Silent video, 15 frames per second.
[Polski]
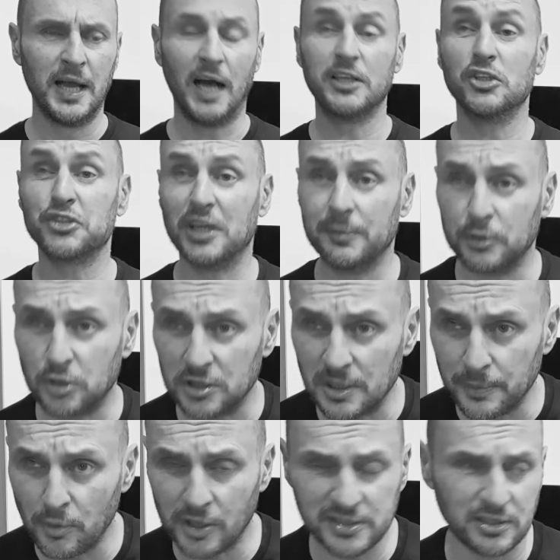a jeszcze jakby to
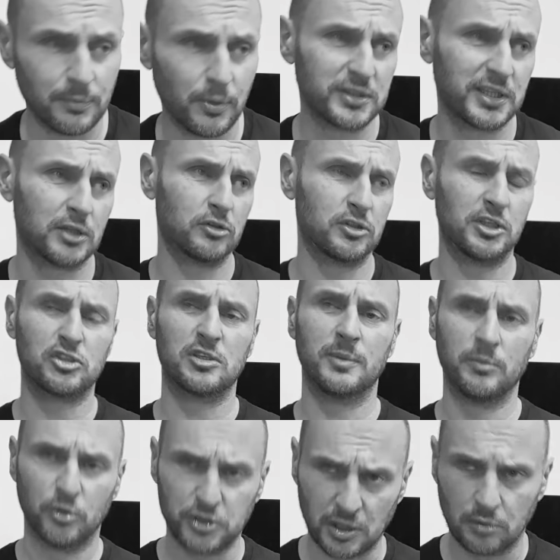nie była sobota, to ty jeszcze
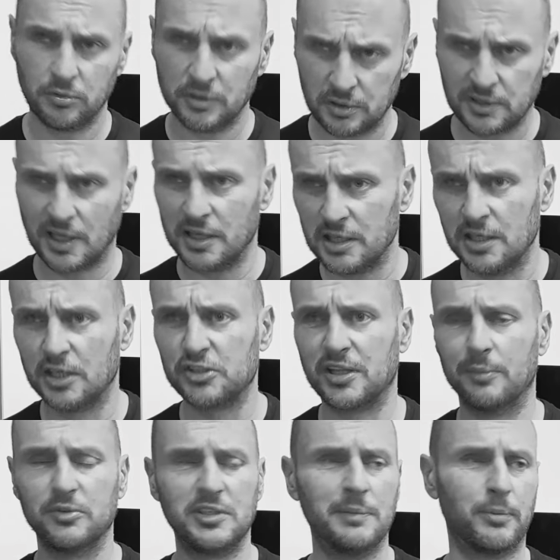bym musiał te ileś
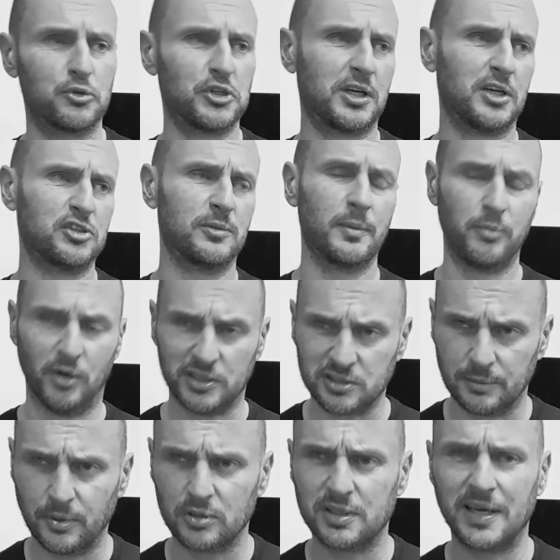tam dni poczekać, żeby była
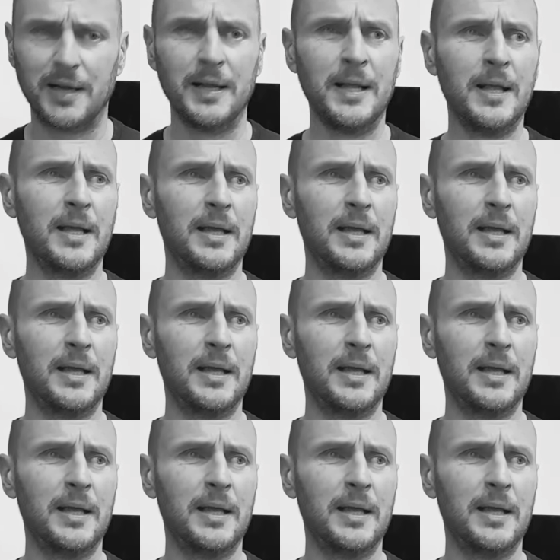sobota,